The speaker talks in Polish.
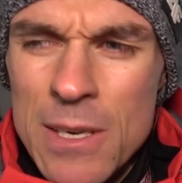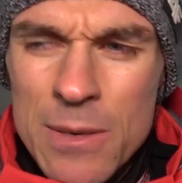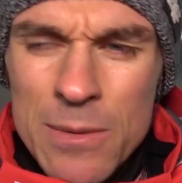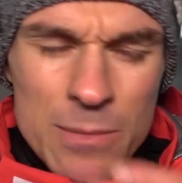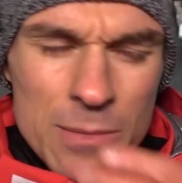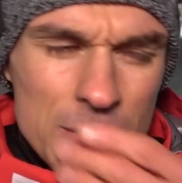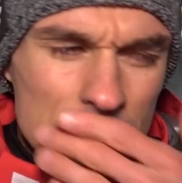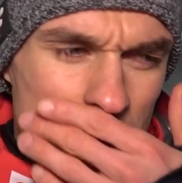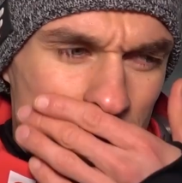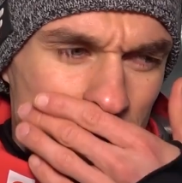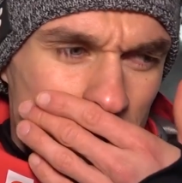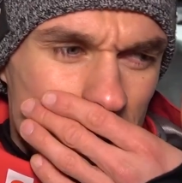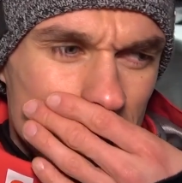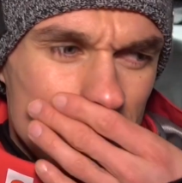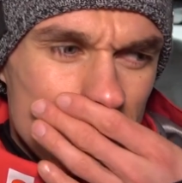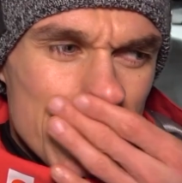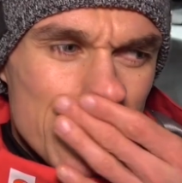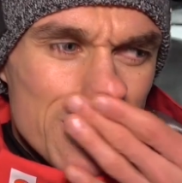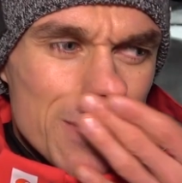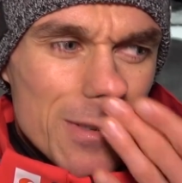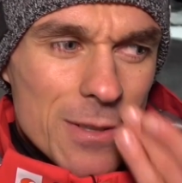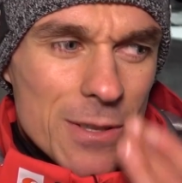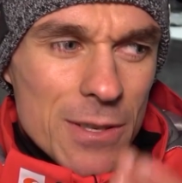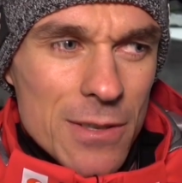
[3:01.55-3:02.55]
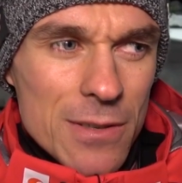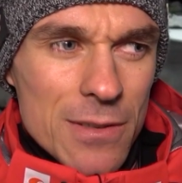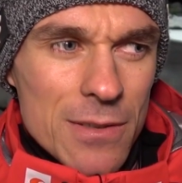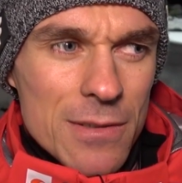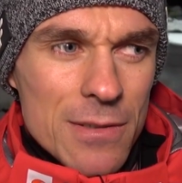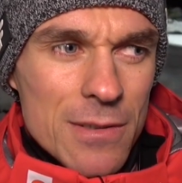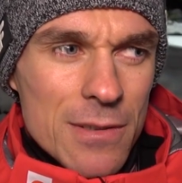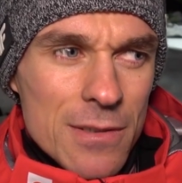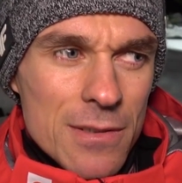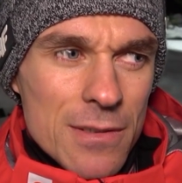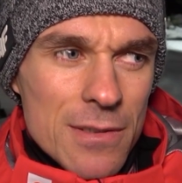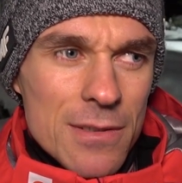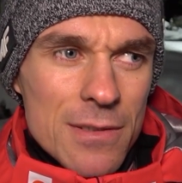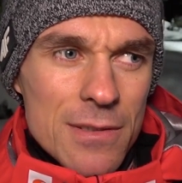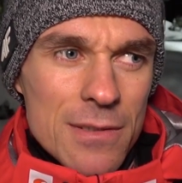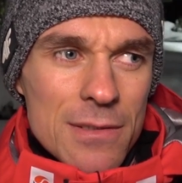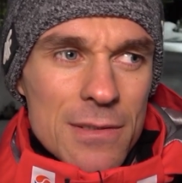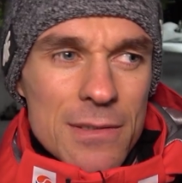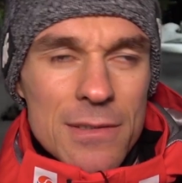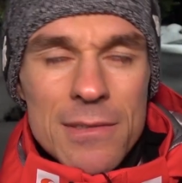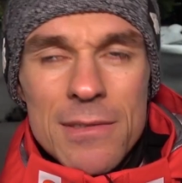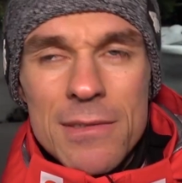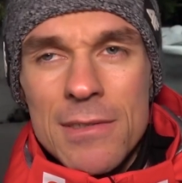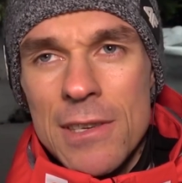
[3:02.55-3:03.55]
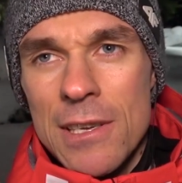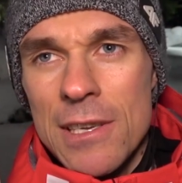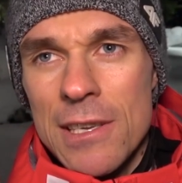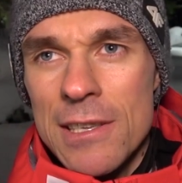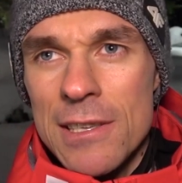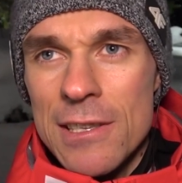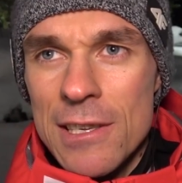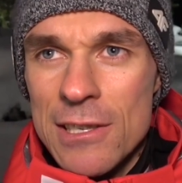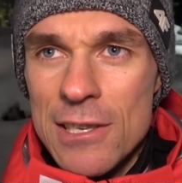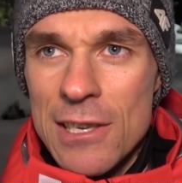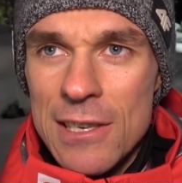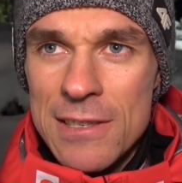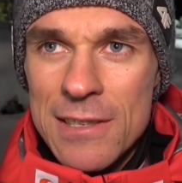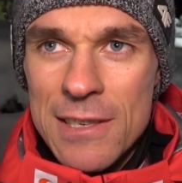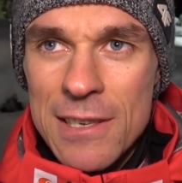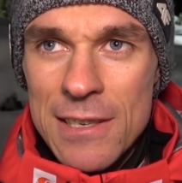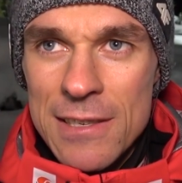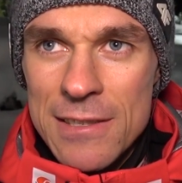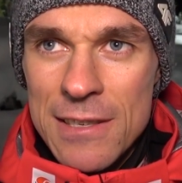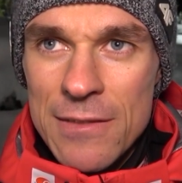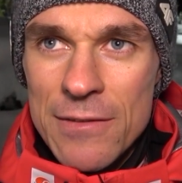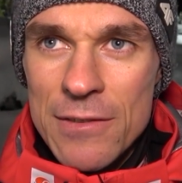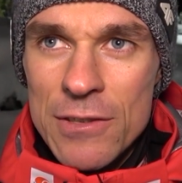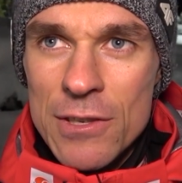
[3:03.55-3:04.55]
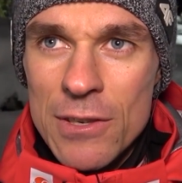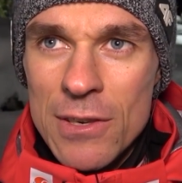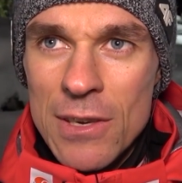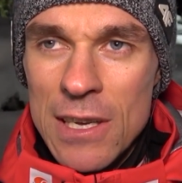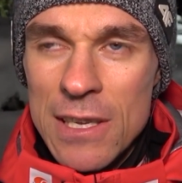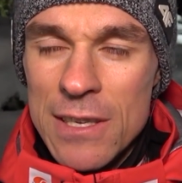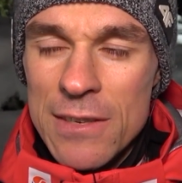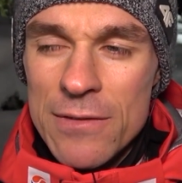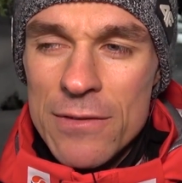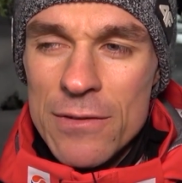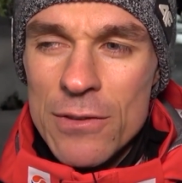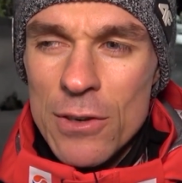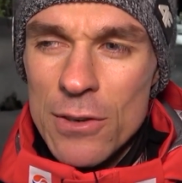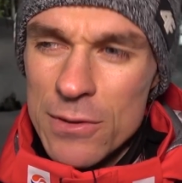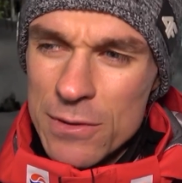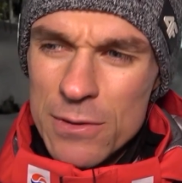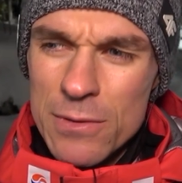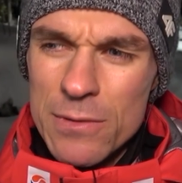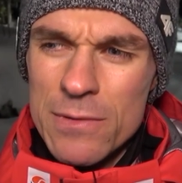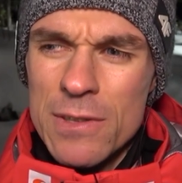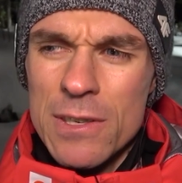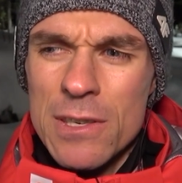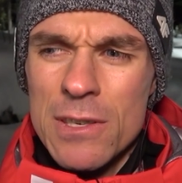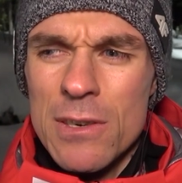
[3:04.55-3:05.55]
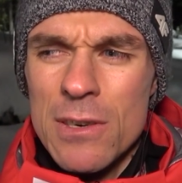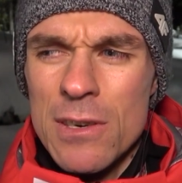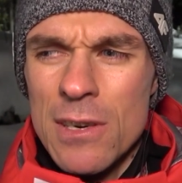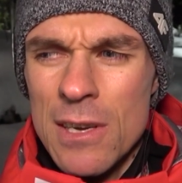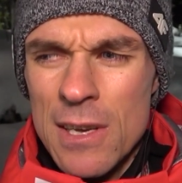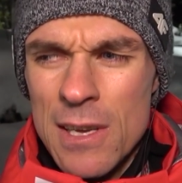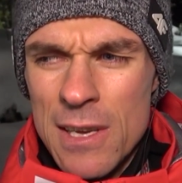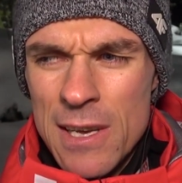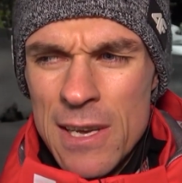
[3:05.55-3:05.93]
bo to, bo to, to nie, nie czas teraz na wyciąganie wniosków, tylko,